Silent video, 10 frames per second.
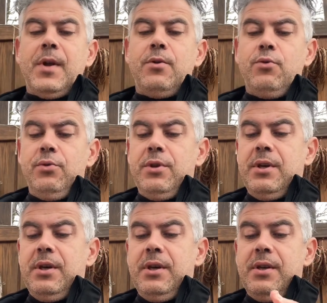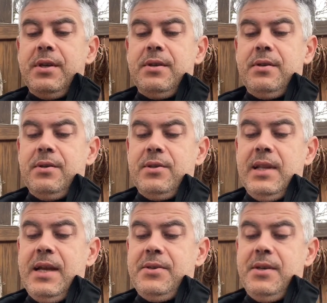gute
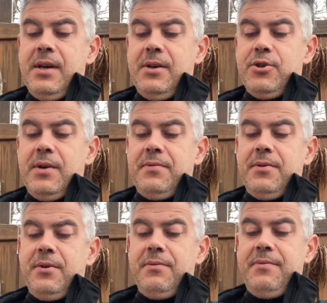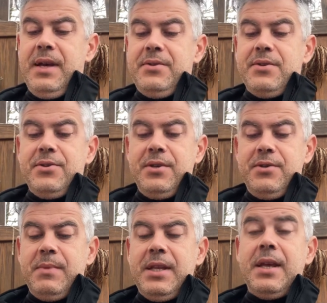Slicing-Eigenschaften aufweist, also
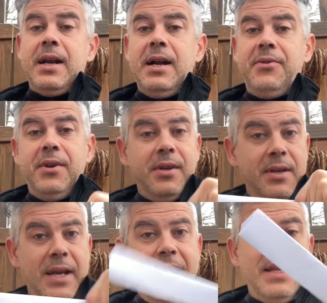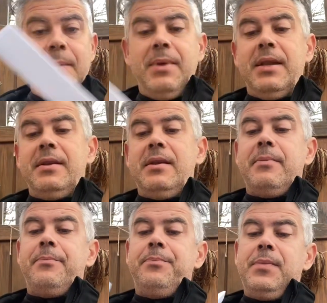ins Material sich reinarbeitet.
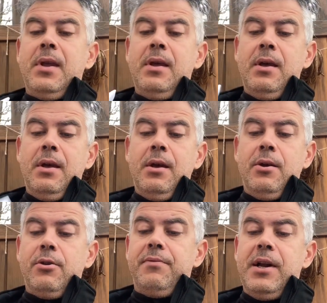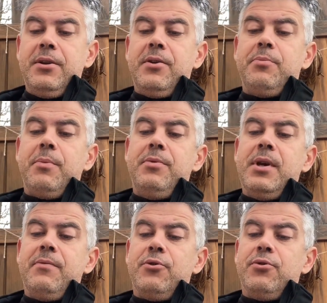Da falle ich das Papier
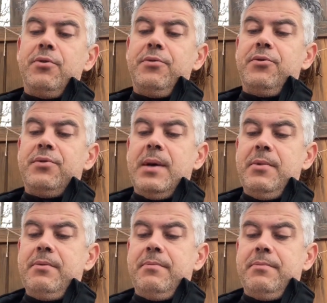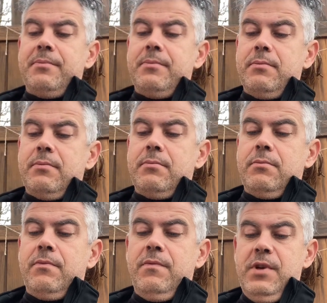einfach so oft zusammen,
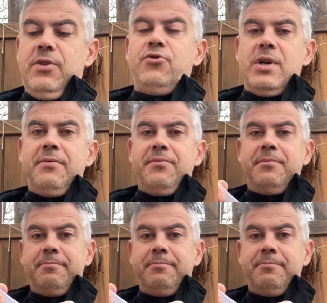wie ich es schaffe.